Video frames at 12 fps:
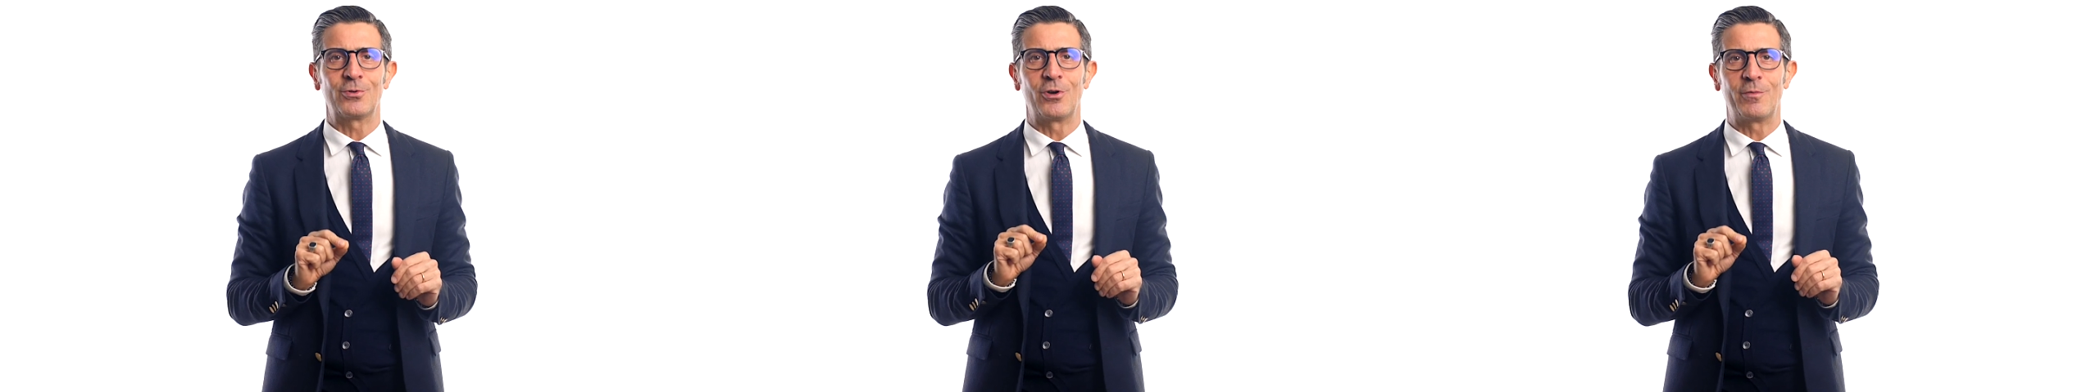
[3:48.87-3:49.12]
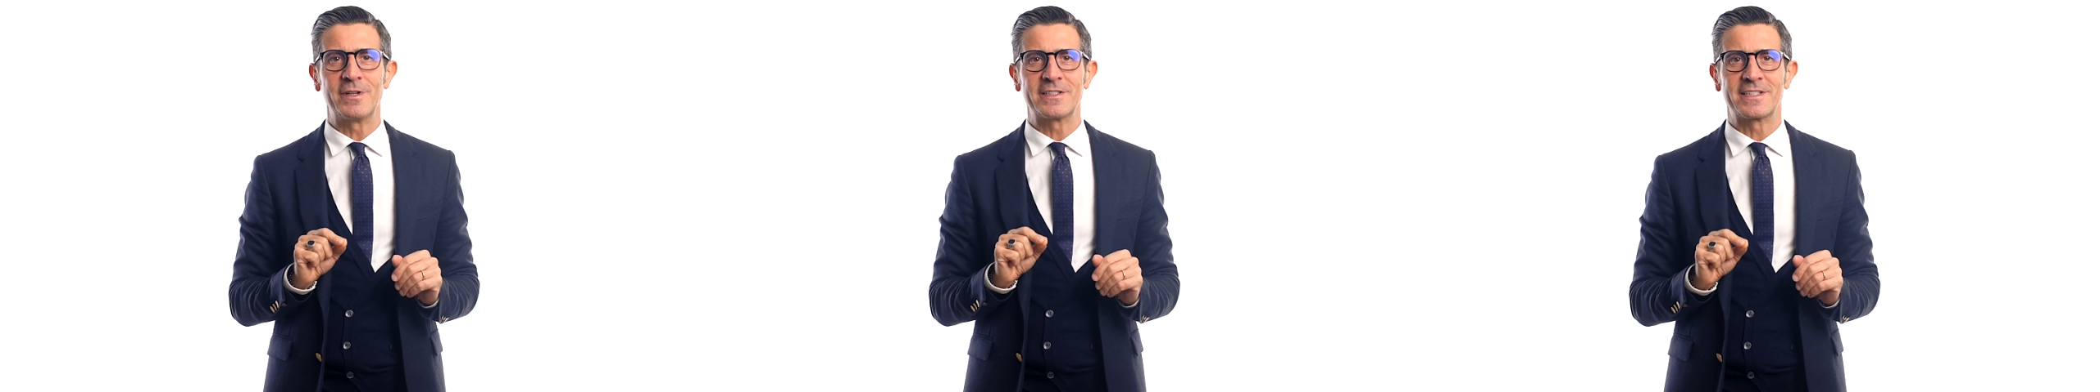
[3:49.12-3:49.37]

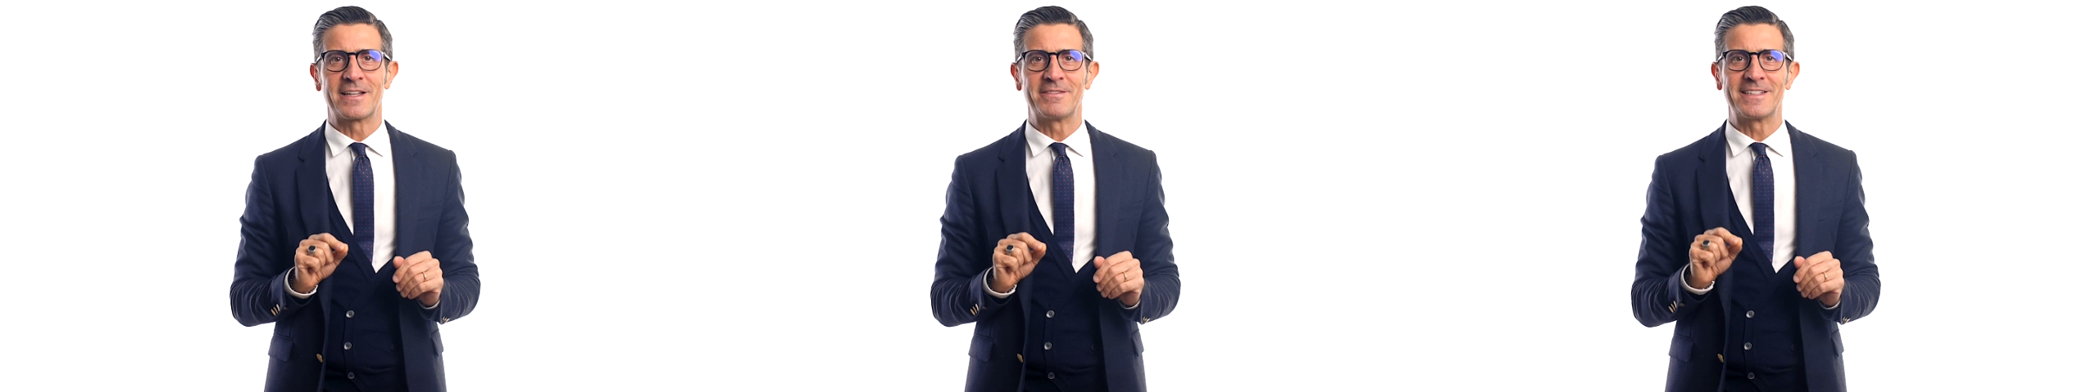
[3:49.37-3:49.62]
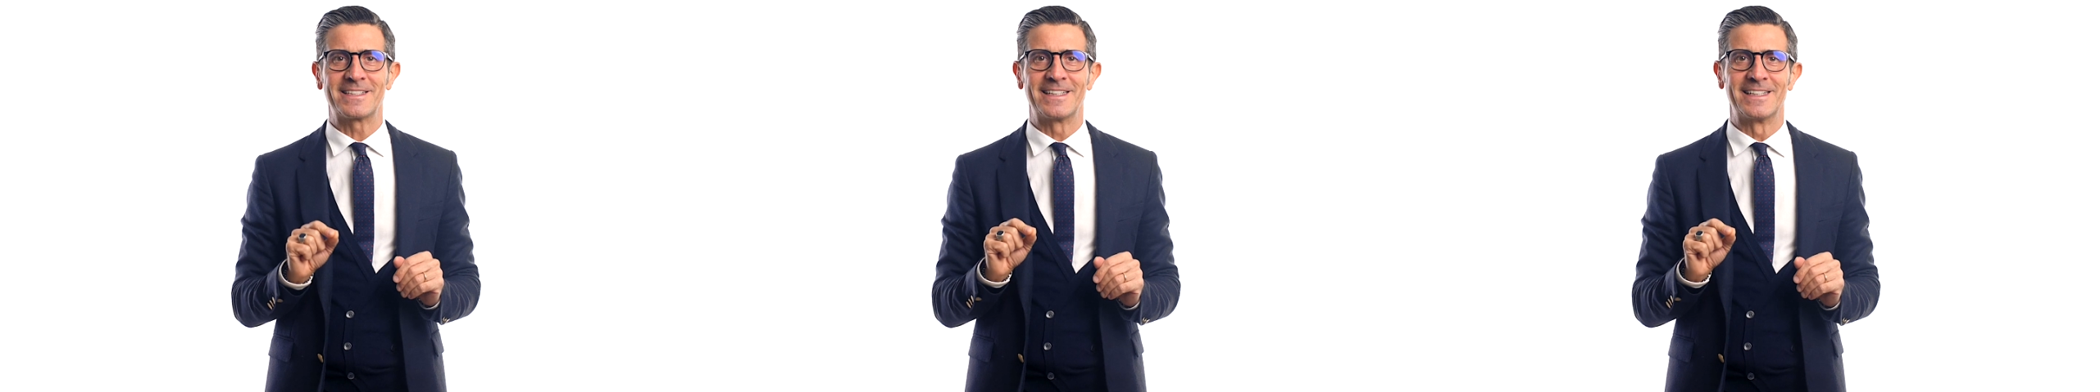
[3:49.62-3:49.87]
Global
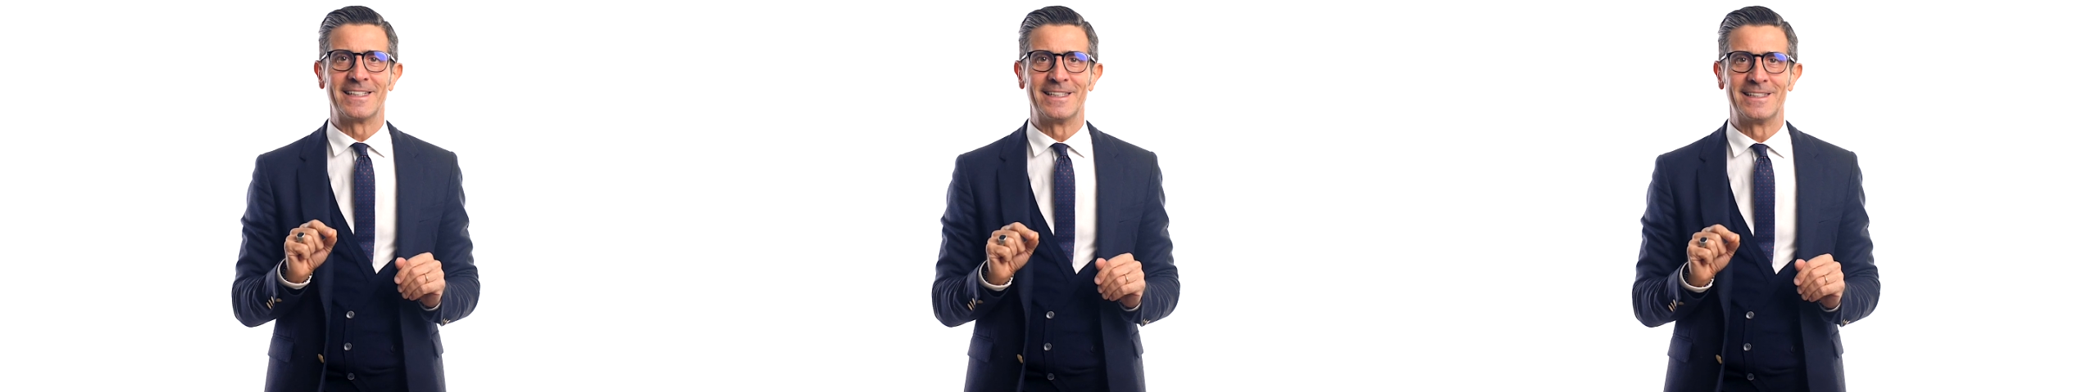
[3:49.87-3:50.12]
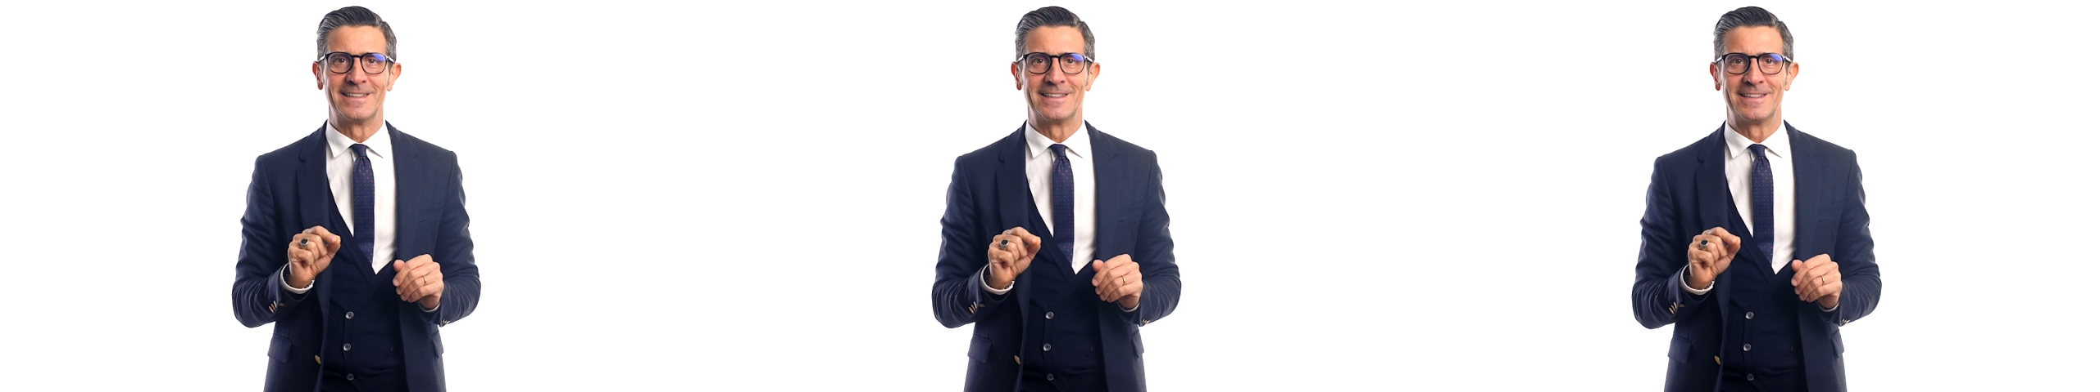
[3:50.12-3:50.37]
Service
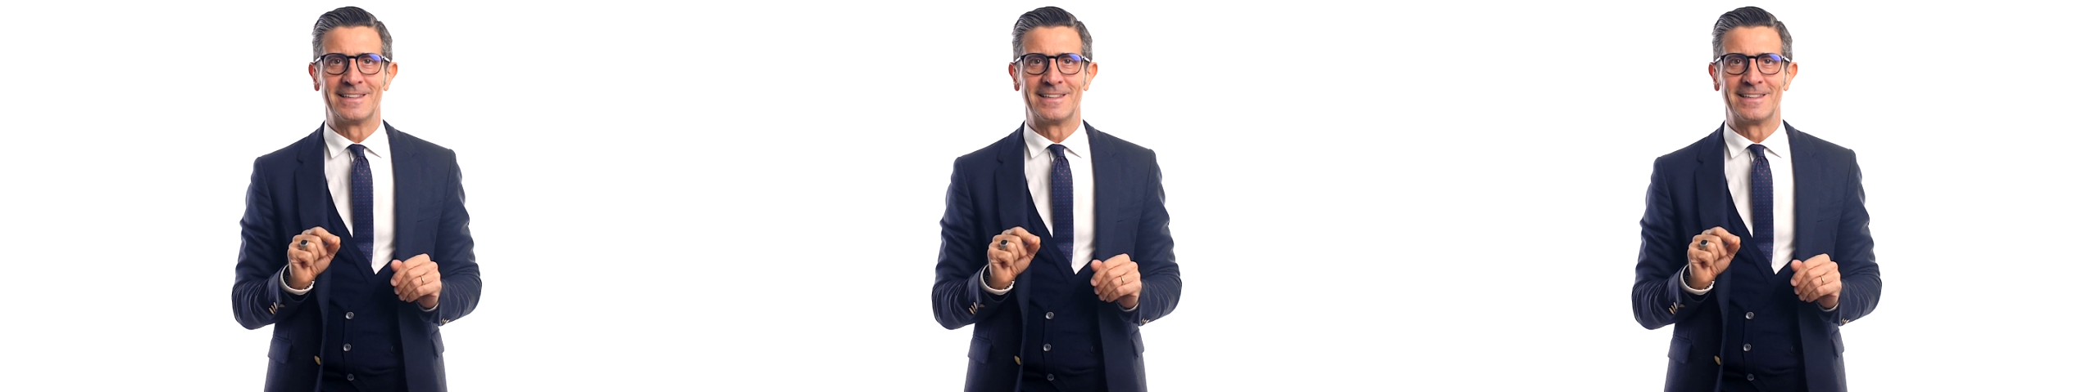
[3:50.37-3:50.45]
Email.